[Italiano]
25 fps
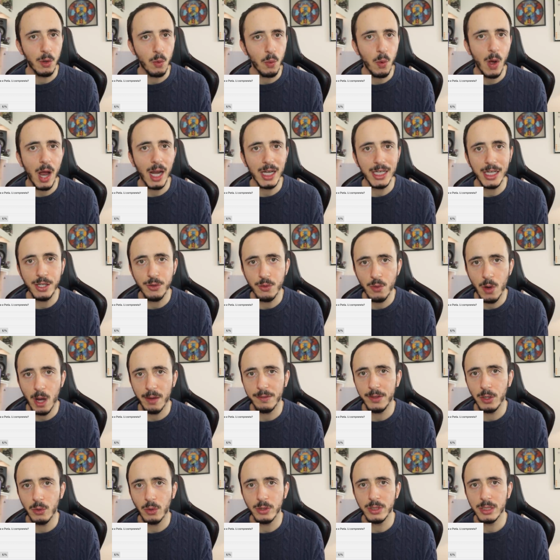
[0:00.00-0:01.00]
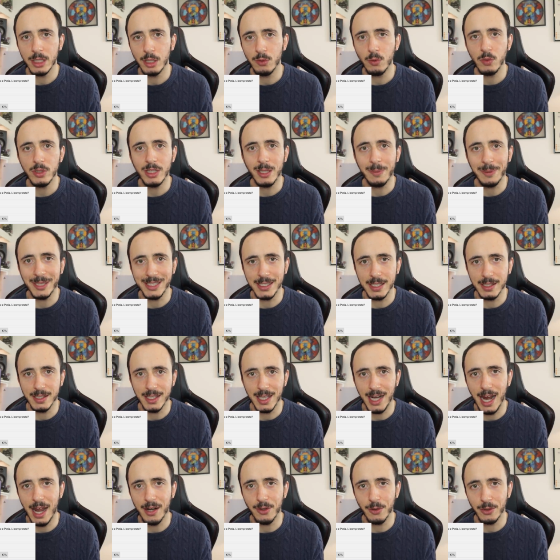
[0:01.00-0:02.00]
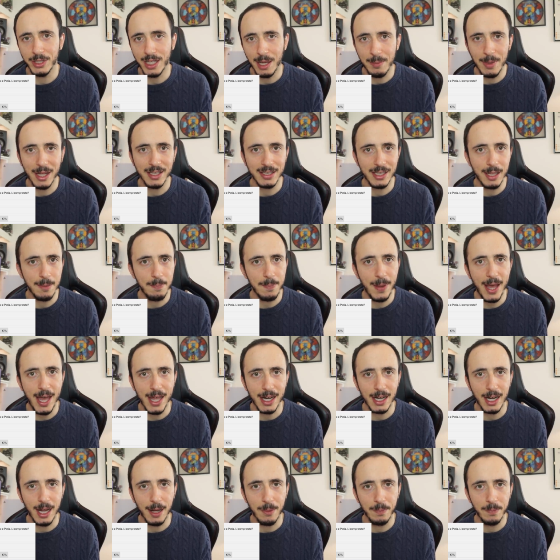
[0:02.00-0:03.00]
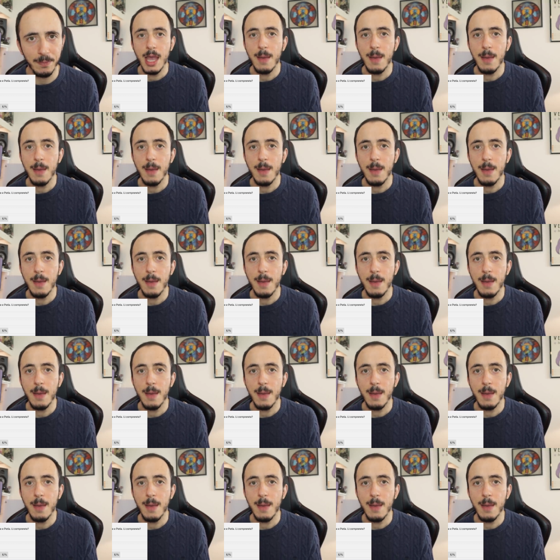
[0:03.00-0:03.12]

e quali nuovi contenuti presenteranno Diamante e Perla,